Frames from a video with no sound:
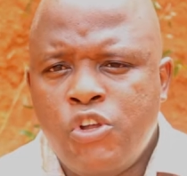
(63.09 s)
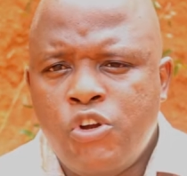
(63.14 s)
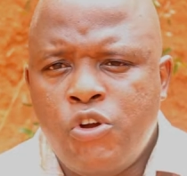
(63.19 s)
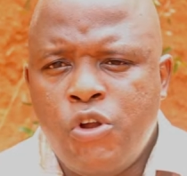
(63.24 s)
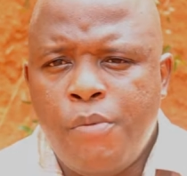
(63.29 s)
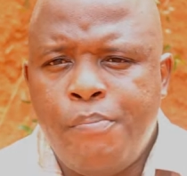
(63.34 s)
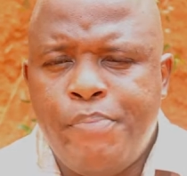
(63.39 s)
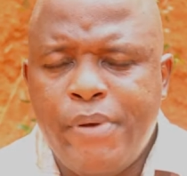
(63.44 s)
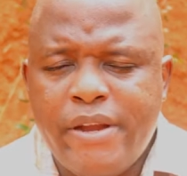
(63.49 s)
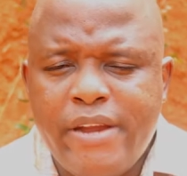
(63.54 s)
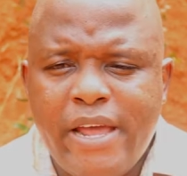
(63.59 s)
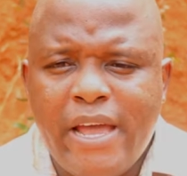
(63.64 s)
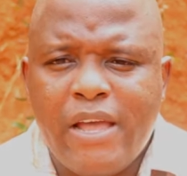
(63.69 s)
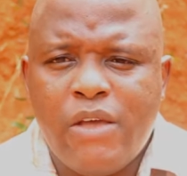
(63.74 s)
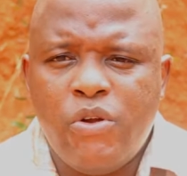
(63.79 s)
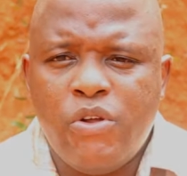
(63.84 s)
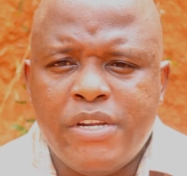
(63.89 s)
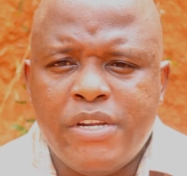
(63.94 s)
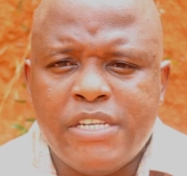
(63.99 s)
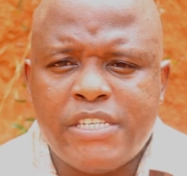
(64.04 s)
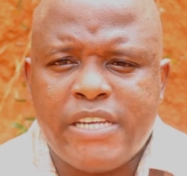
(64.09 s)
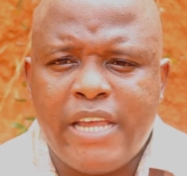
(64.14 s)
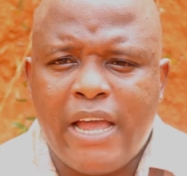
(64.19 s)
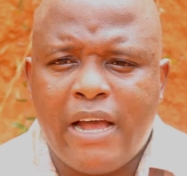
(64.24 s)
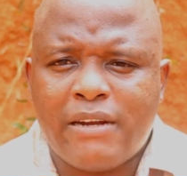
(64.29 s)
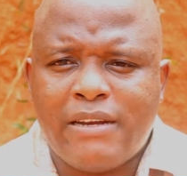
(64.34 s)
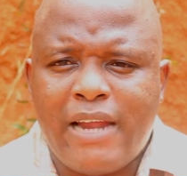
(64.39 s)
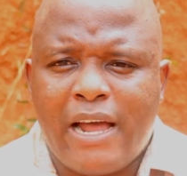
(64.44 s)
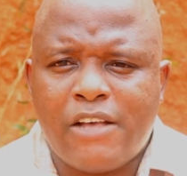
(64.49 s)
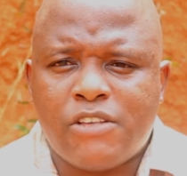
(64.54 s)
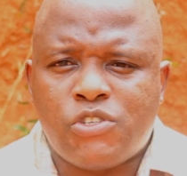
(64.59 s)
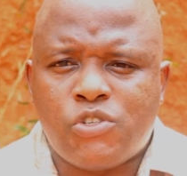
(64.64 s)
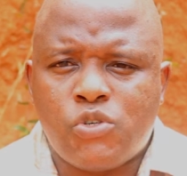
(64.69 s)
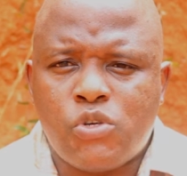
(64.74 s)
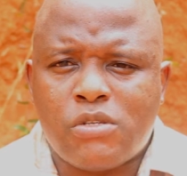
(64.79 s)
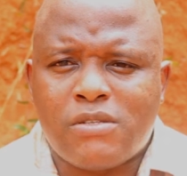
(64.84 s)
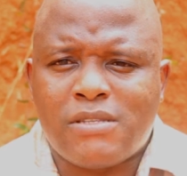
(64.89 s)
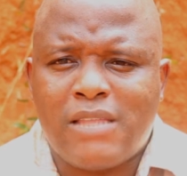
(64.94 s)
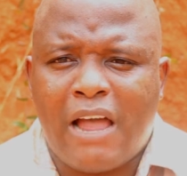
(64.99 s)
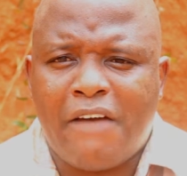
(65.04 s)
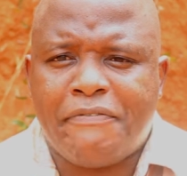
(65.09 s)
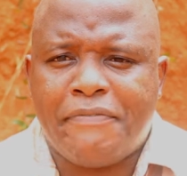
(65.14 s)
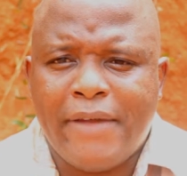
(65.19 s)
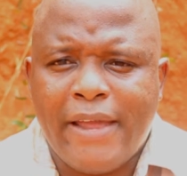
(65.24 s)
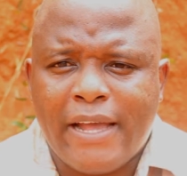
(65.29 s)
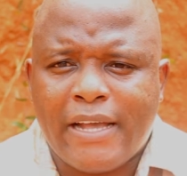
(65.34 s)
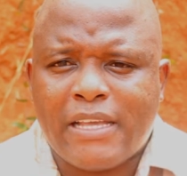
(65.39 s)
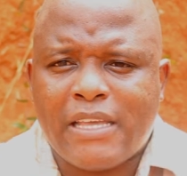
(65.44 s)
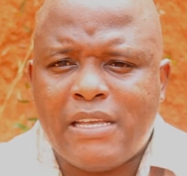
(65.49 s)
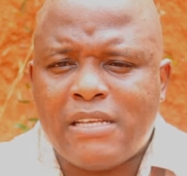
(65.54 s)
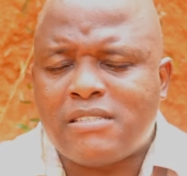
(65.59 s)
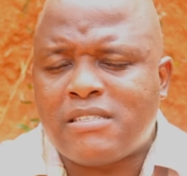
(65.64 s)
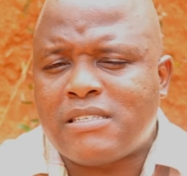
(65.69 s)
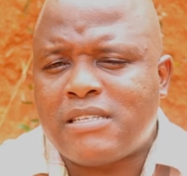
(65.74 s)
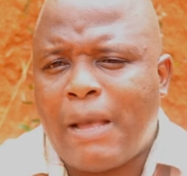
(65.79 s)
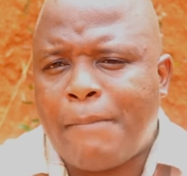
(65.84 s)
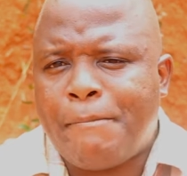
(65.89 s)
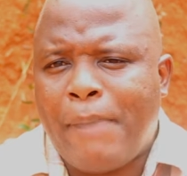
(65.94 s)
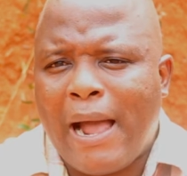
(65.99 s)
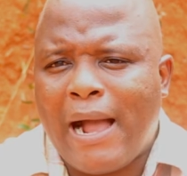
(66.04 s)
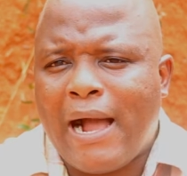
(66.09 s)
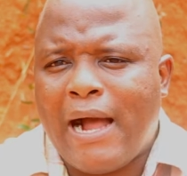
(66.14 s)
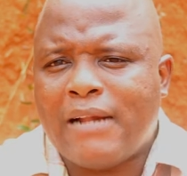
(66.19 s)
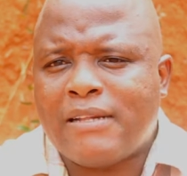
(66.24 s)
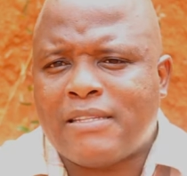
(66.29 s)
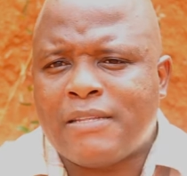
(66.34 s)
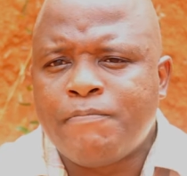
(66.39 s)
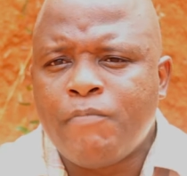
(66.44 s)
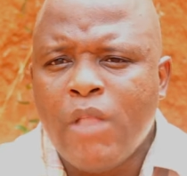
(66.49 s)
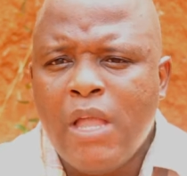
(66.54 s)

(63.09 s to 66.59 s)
le Bénin Niger dans cette affaire qui s'apparente